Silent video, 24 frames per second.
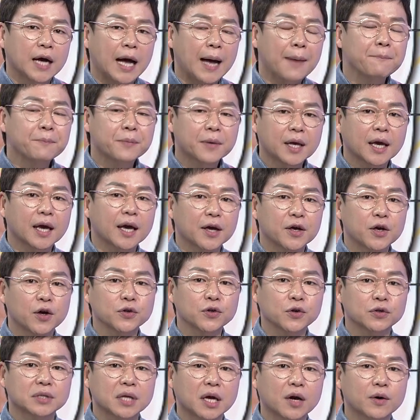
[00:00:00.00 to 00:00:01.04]
함께
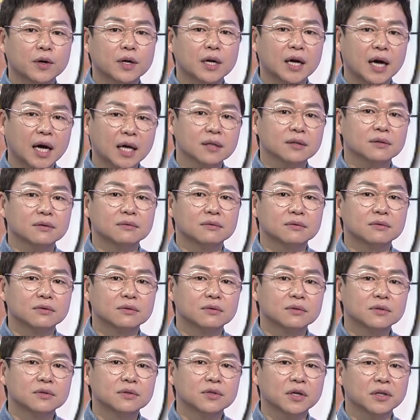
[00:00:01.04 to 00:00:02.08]
현역 생활을 한
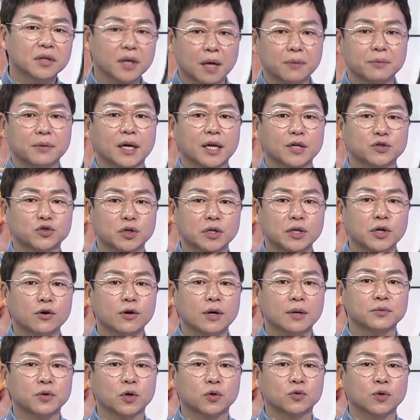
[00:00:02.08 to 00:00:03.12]
현대캐피탈의
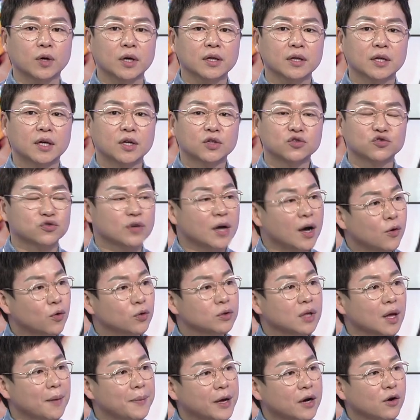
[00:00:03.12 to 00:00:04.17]
최태원 감독 또한 축하
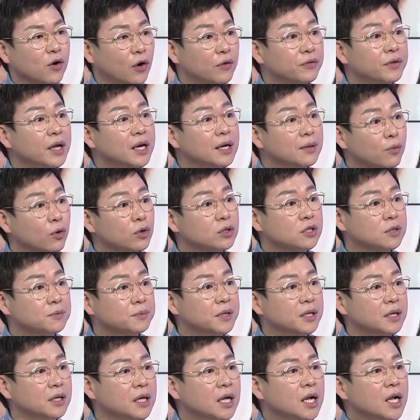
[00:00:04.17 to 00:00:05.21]
꽃다발을 건네는
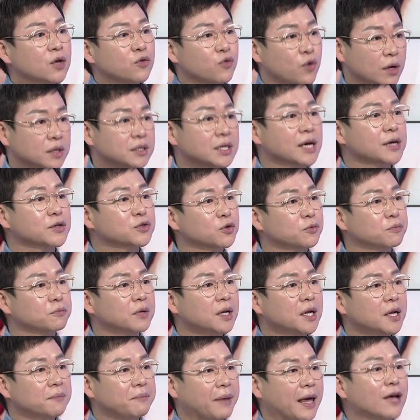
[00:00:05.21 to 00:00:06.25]
모습이 굉장히 좀
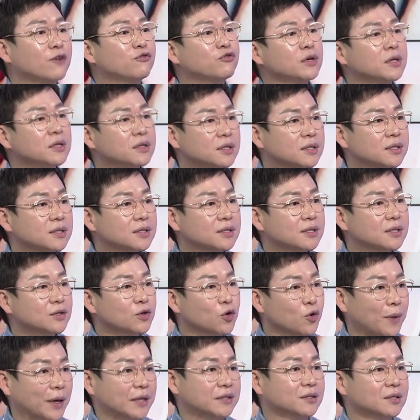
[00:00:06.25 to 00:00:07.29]

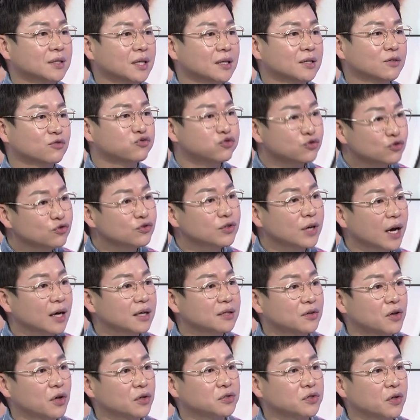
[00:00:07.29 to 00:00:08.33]
배구인들로 봤을 때는
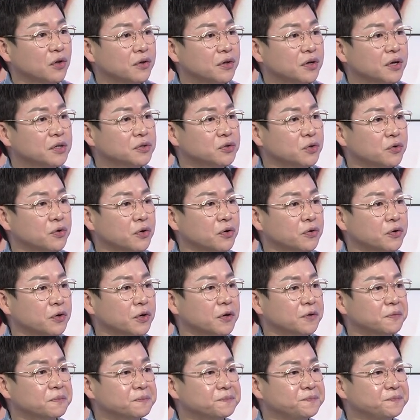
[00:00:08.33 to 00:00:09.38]
훈훈하게 느껴지던데요, 이종경 위원.